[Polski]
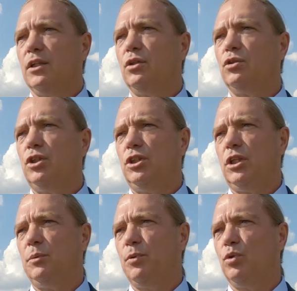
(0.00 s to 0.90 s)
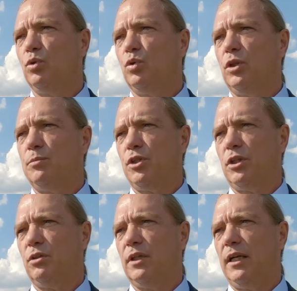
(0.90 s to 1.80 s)
Do dzisiaj pokutuje
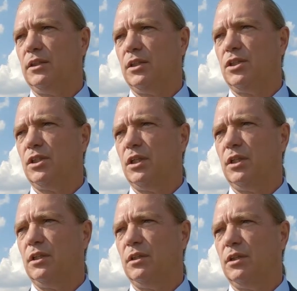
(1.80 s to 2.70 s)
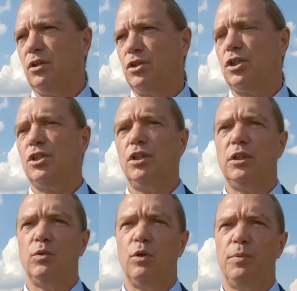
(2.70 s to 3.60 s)
przekonanie, że rozszerzenie
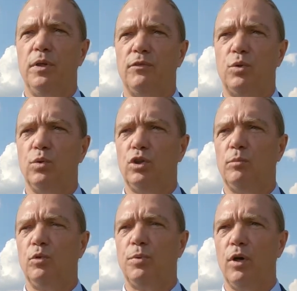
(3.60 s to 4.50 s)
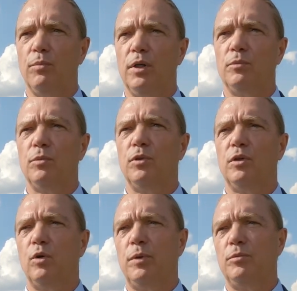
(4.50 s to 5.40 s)
Europy na wschód to był problem, no bo
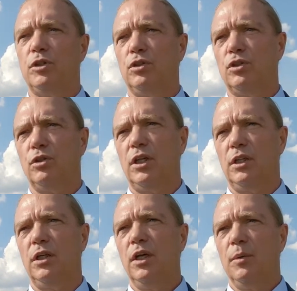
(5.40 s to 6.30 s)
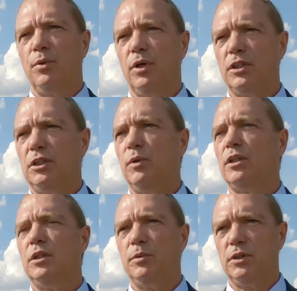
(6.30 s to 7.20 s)
Europa by sobie doskonale poradziła,
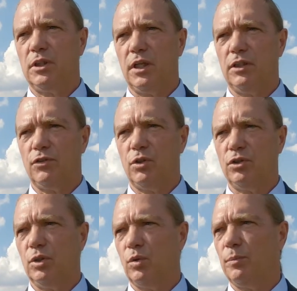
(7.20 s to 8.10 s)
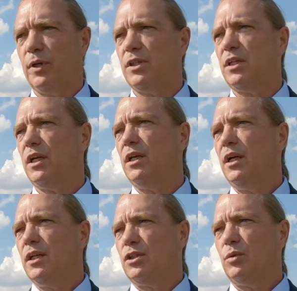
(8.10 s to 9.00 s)
gdyby nie kraje wschodnioeuropejskie.
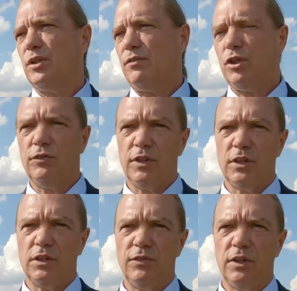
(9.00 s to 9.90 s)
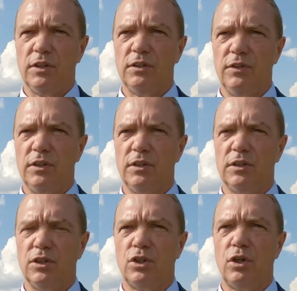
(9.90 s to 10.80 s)
Są zawsze dwie, dwie,
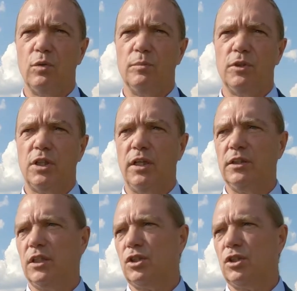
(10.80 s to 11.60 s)
dwie szkoły myślenia.